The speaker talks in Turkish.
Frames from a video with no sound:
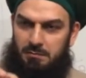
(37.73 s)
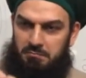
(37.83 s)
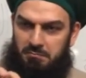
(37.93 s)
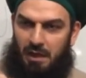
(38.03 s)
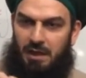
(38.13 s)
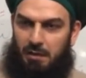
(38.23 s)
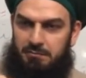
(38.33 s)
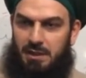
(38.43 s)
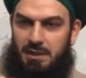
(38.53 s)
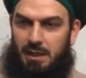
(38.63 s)

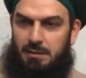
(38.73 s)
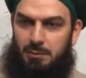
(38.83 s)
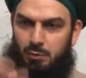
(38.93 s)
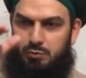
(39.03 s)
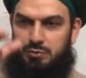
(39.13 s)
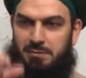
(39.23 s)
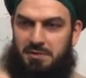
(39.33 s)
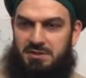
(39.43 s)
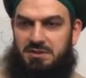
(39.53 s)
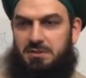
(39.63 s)
makamda yani bir üstünde
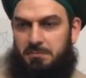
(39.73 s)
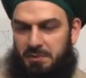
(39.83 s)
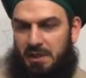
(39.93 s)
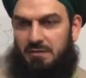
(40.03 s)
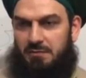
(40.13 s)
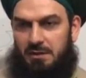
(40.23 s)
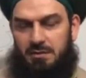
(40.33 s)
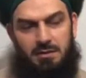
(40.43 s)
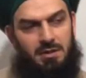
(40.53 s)
mescit gibi bir yer var.